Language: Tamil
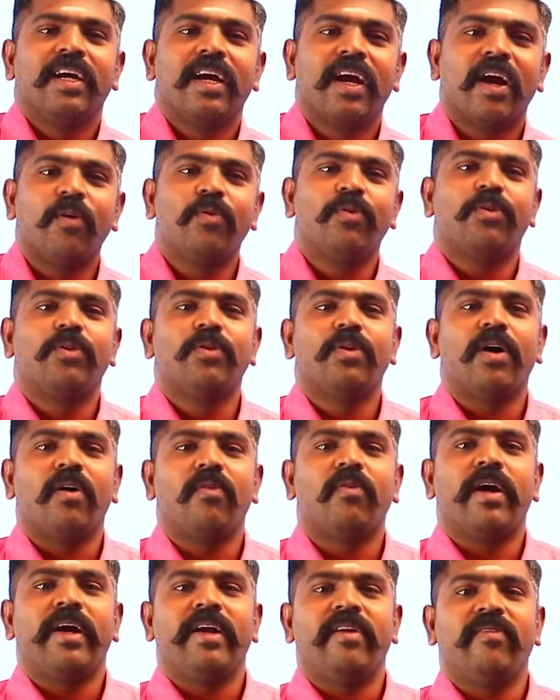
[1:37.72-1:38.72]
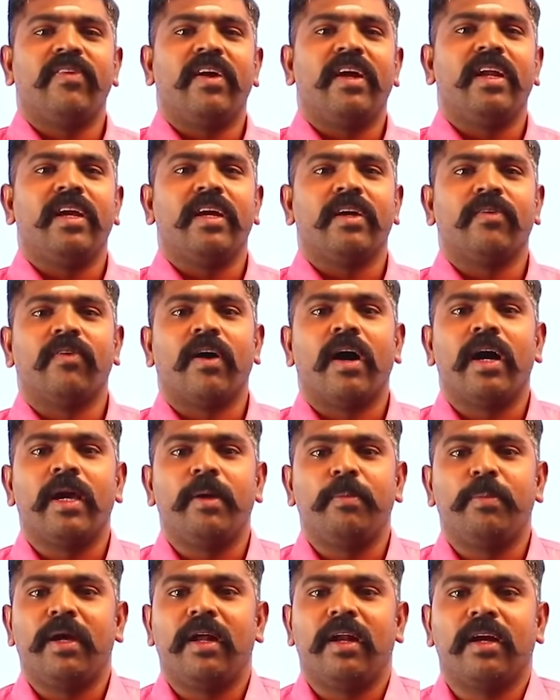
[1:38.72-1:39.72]
ஹவு டு அவாய்டு ஃபெயிலியர்
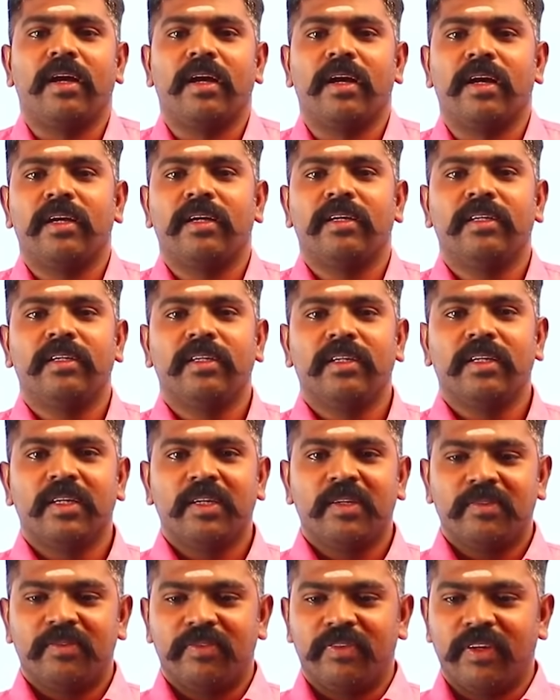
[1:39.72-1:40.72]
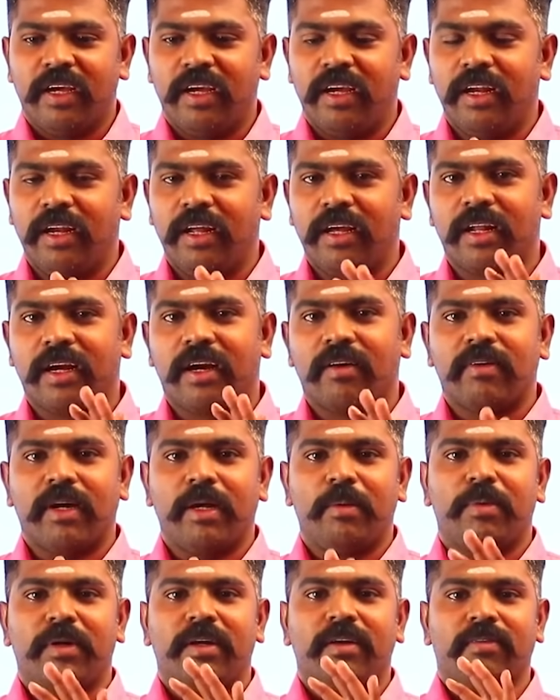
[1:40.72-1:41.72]
வாய்ப்பே இல்லைங்க ஃபெயிலியரை
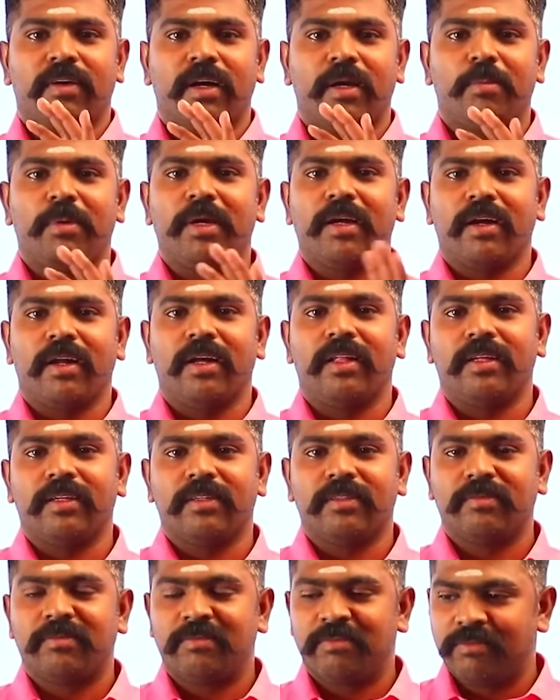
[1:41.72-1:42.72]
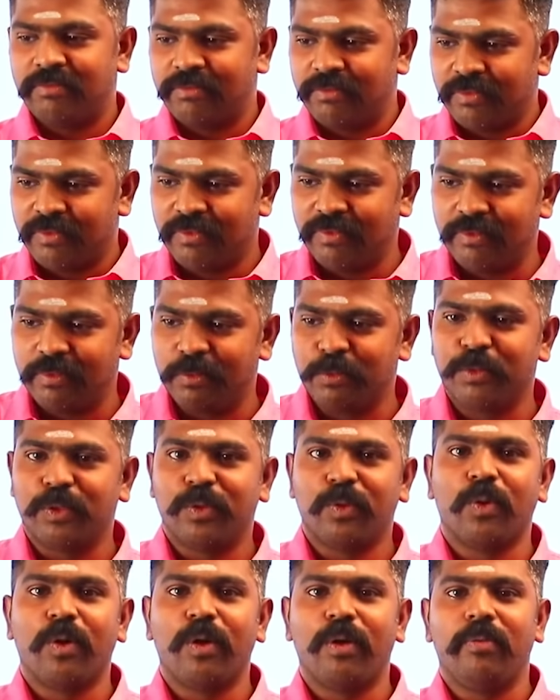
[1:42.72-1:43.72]
அவாய்ட் பண்ண வாய்ப்பே கிடையாது
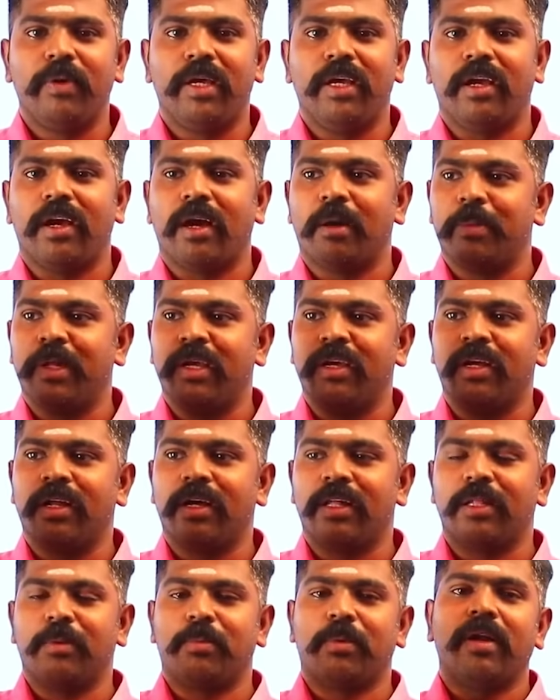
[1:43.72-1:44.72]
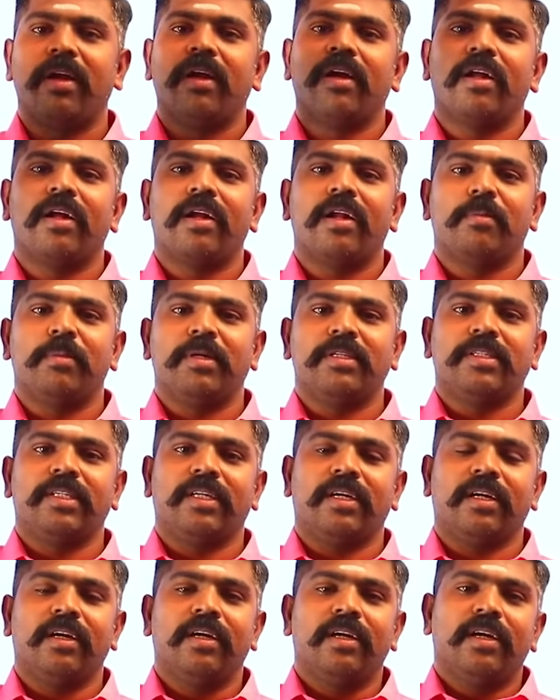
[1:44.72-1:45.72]
தோல்வி அப்படிங்கிற அந்த படிகளால் அமைஞ்ச
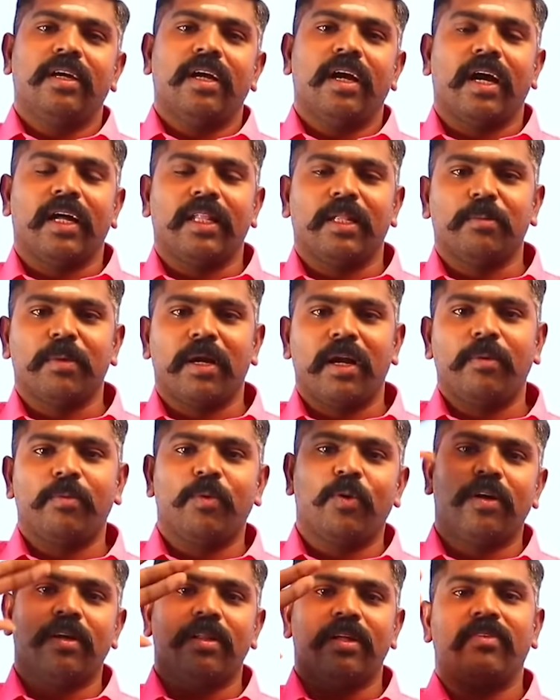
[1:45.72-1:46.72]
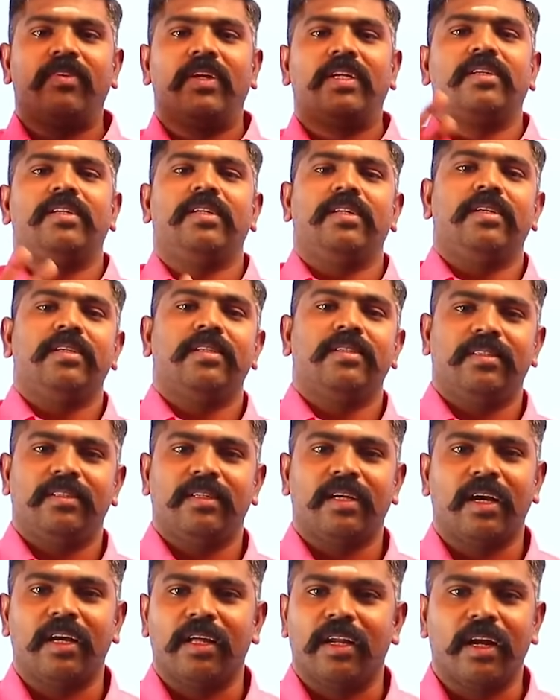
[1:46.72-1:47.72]
அந்த மலை முகடு தான் வெற்றி
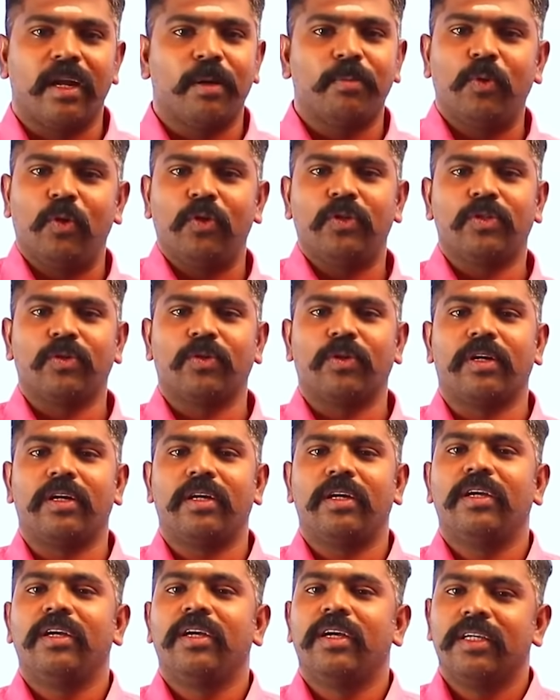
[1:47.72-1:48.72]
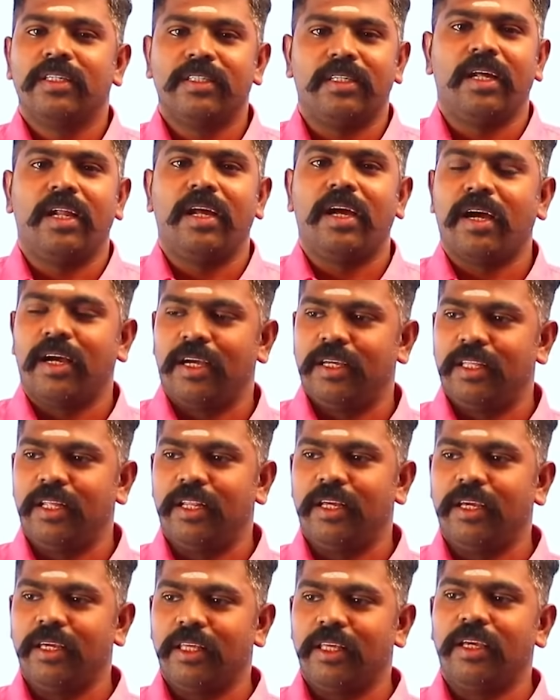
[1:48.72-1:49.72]
அதை நல்லா புரிஞ்சுக்கோங்க சரியா
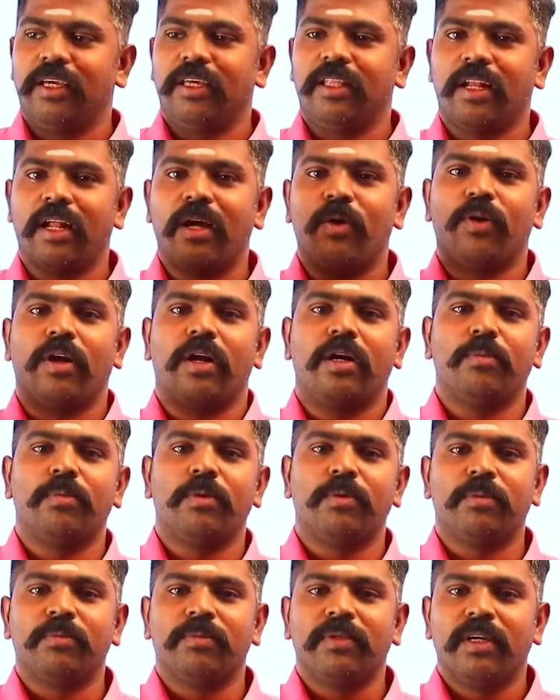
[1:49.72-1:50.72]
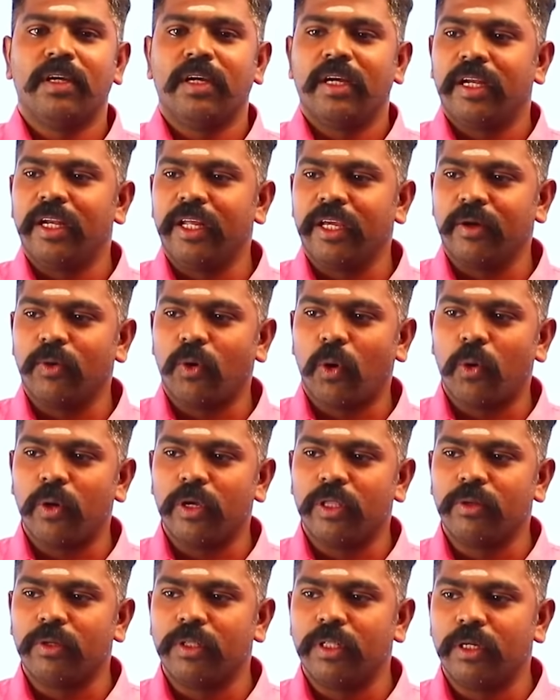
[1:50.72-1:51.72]
இதில் இதெல்லாம் ஒரு அனுபவம் நீங்கள்
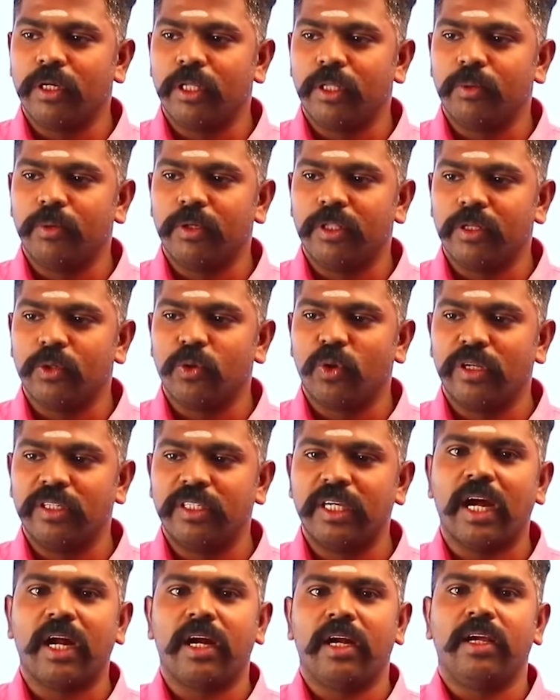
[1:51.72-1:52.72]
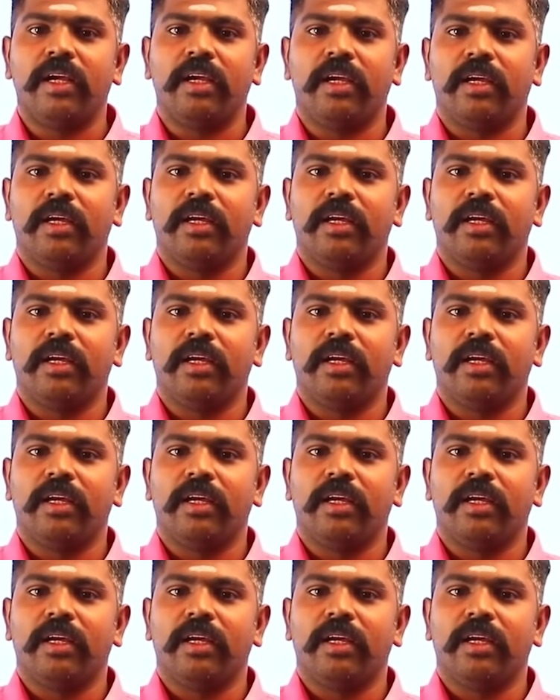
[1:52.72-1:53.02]
இது வந்து இது இது ஒரு ஜேர்னி